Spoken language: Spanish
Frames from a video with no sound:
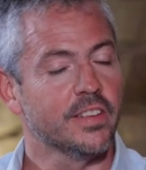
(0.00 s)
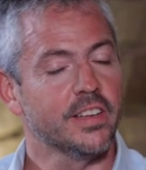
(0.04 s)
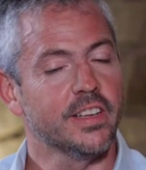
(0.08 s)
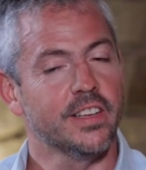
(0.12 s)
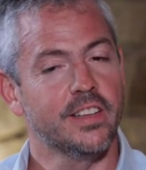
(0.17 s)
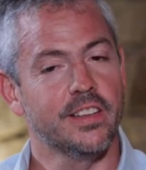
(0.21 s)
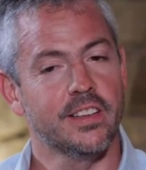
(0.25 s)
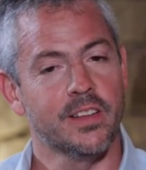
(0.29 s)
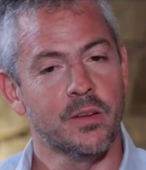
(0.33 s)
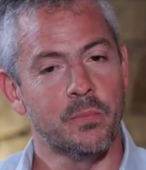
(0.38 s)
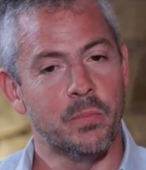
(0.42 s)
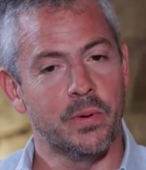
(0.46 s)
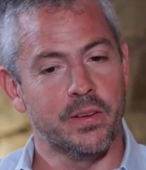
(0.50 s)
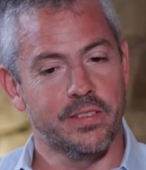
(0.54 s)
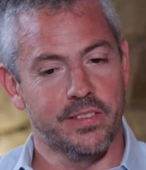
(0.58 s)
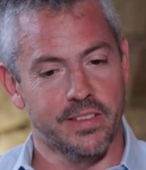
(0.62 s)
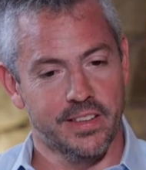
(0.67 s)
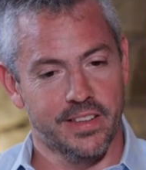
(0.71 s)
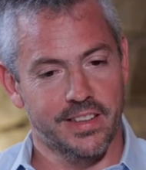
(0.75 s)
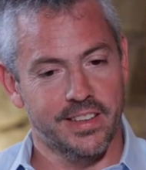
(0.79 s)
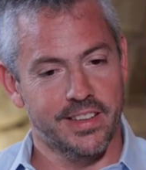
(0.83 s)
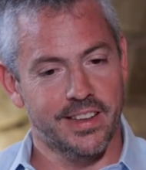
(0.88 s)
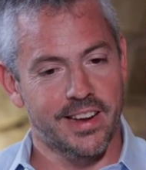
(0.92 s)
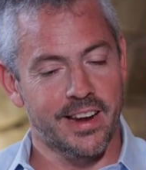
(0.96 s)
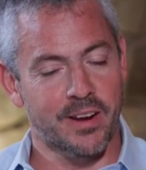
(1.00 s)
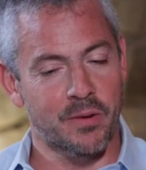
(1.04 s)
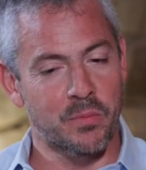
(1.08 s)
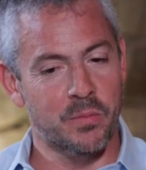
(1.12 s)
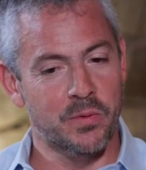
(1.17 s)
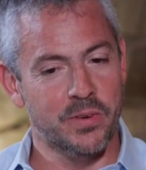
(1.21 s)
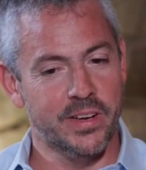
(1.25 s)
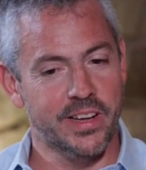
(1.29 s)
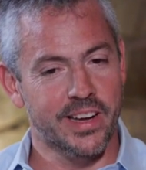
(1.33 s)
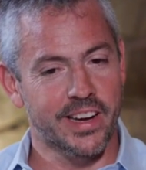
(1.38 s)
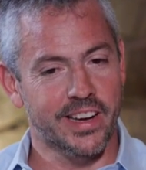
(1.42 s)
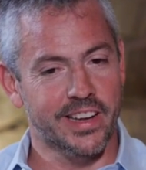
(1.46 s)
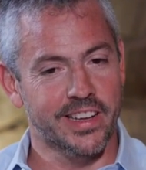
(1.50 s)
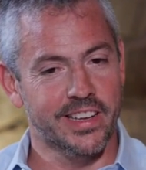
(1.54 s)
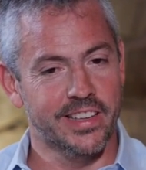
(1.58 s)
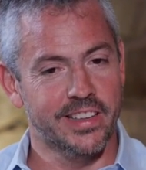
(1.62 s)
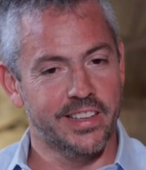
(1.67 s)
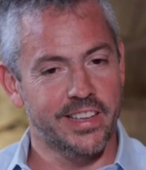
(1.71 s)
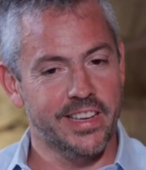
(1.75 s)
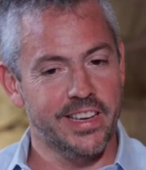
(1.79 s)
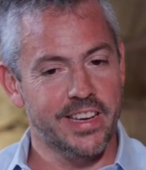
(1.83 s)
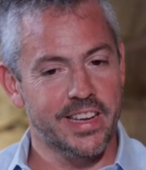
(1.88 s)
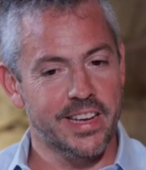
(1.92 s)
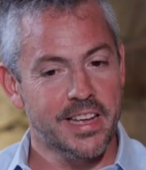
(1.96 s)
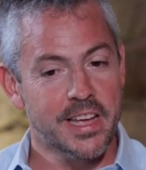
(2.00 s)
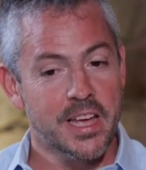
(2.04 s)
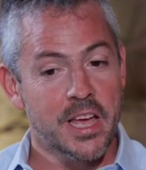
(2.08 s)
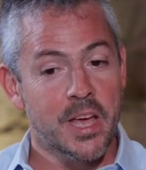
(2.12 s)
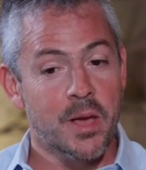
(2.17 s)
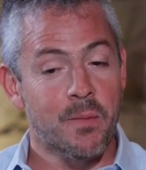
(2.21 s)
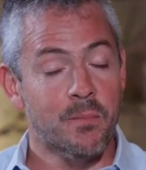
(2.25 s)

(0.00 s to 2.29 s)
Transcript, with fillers: este, presidente de la República Argentina.